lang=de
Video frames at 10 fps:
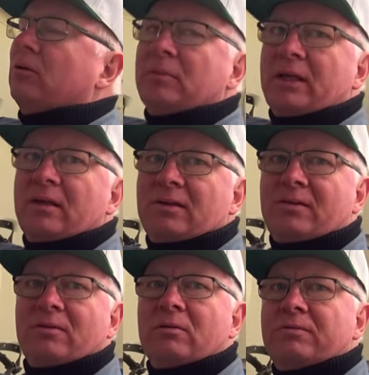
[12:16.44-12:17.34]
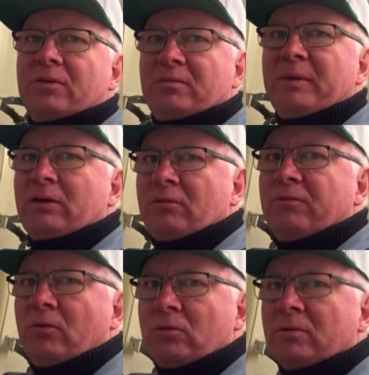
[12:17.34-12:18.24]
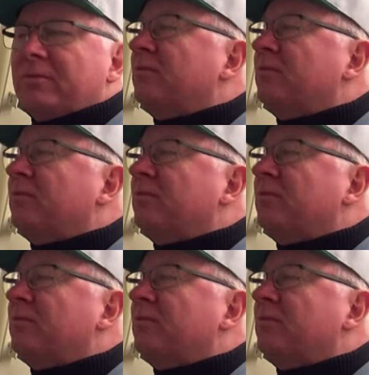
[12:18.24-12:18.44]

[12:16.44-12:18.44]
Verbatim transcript: Kommunikation, für das Mikrofon und